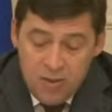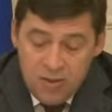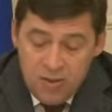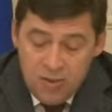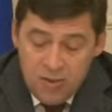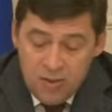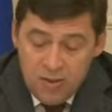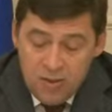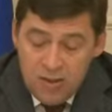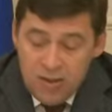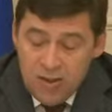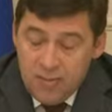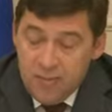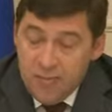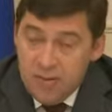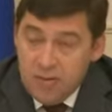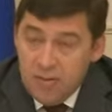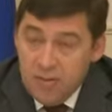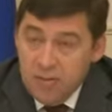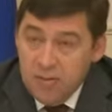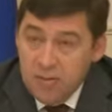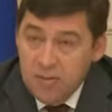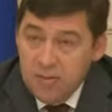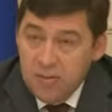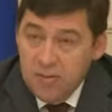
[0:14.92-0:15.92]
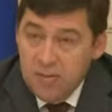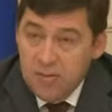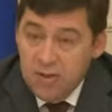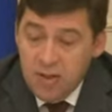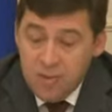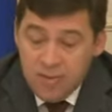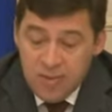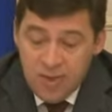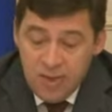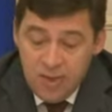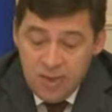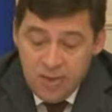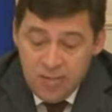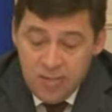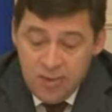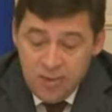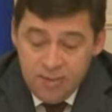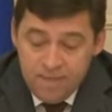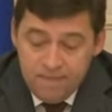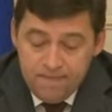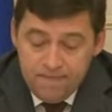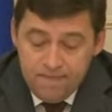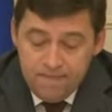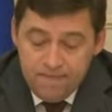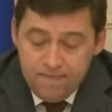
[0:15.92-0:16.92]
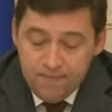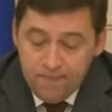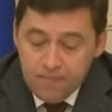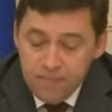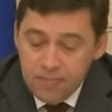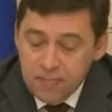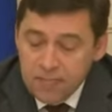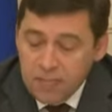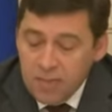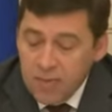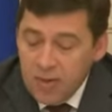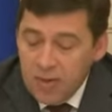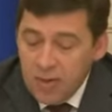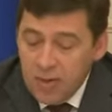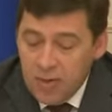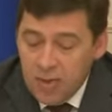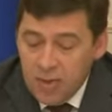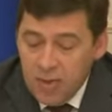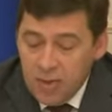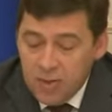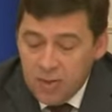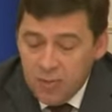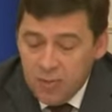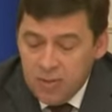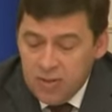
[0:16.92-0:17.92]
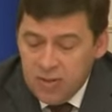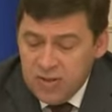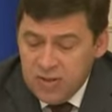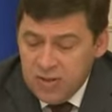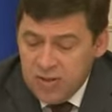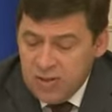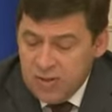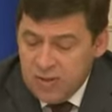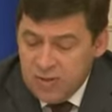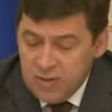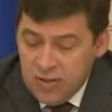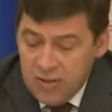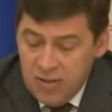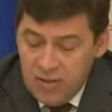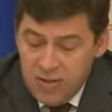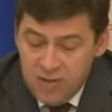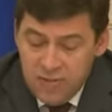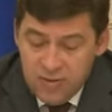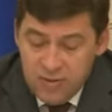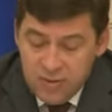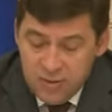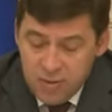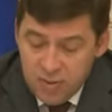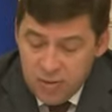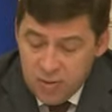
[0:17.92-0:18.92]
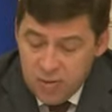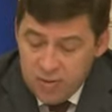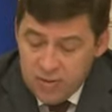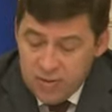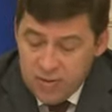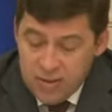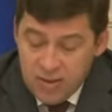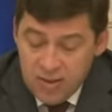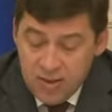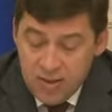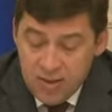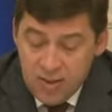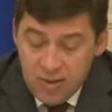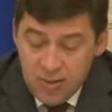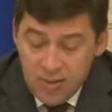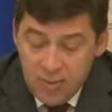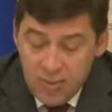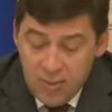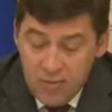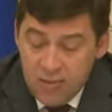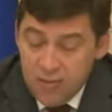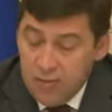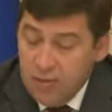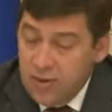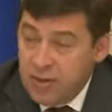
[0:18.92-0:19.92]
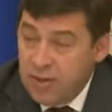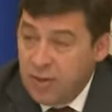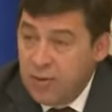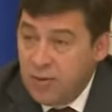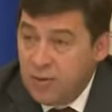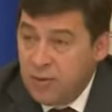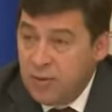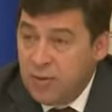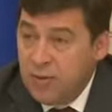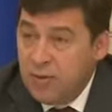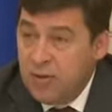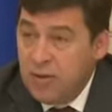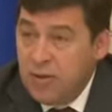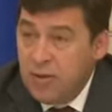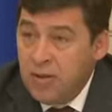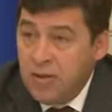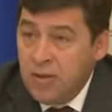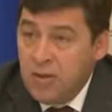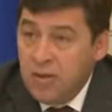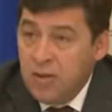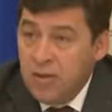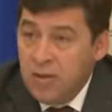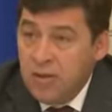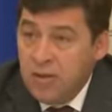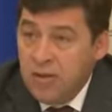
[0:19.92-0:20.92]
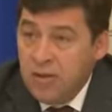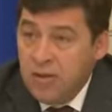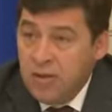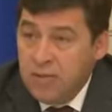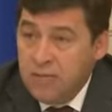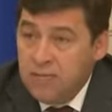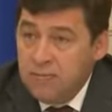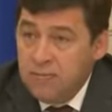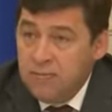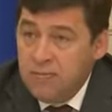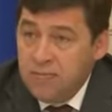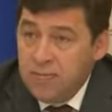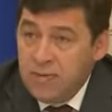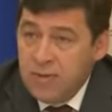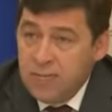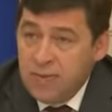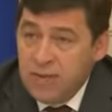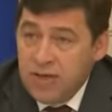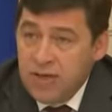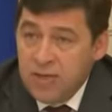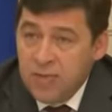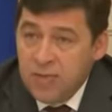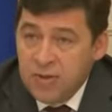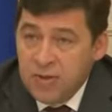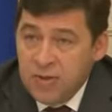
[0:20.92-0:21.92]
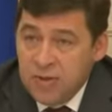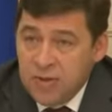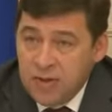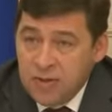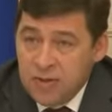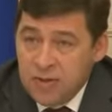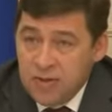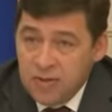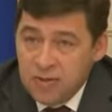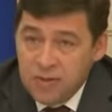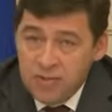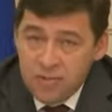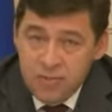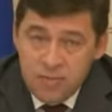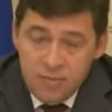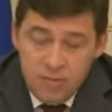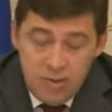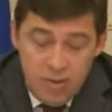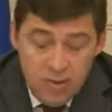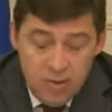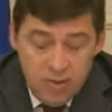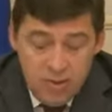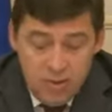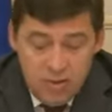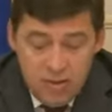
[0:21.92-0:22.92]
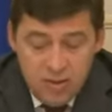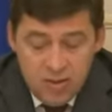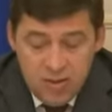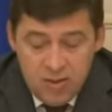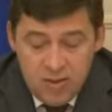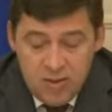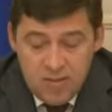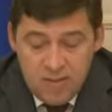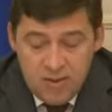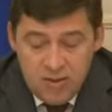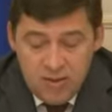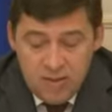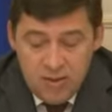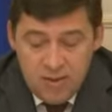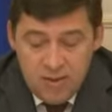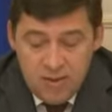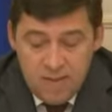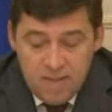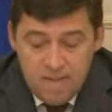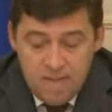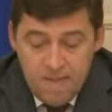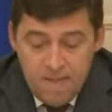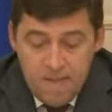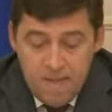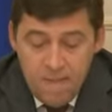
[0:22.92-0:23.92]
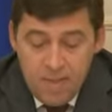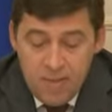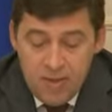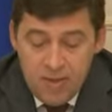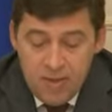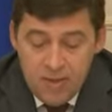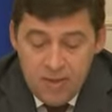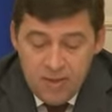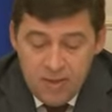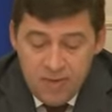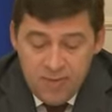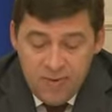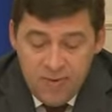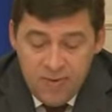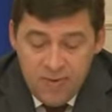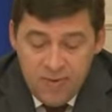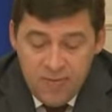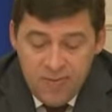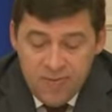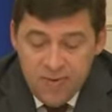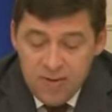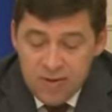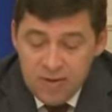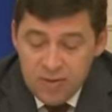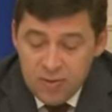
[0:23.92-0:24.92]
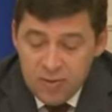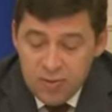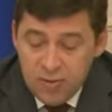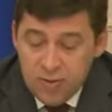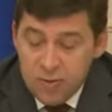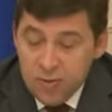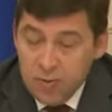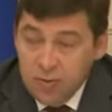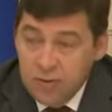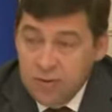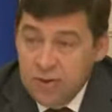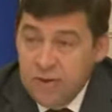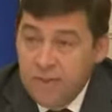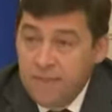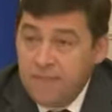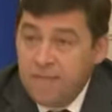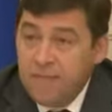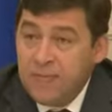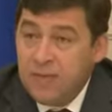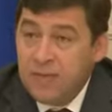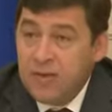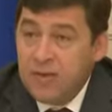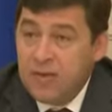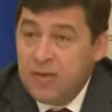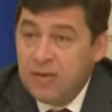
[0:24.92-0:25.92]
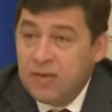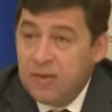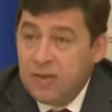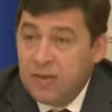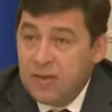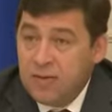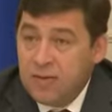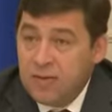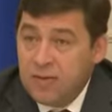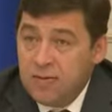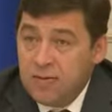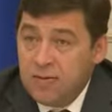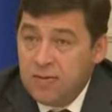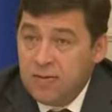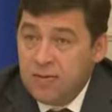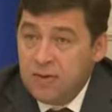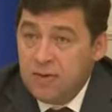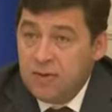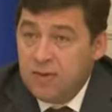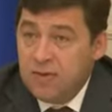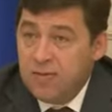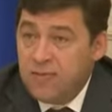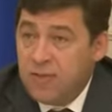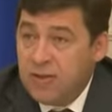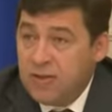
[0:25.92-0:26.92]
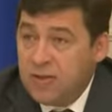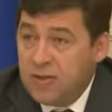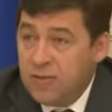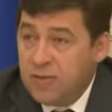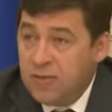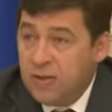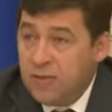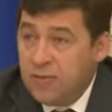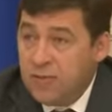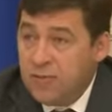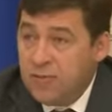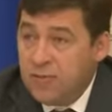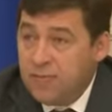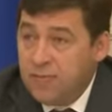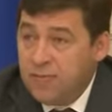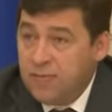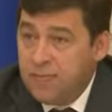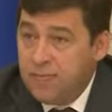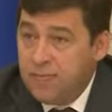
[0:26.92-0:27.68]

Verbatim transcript: Сегодня нам необходимо актуализировать инвестиционную стратегию региона и необходимо дальше заниматься планированием в горизонте уже 30-х, 35-х годов.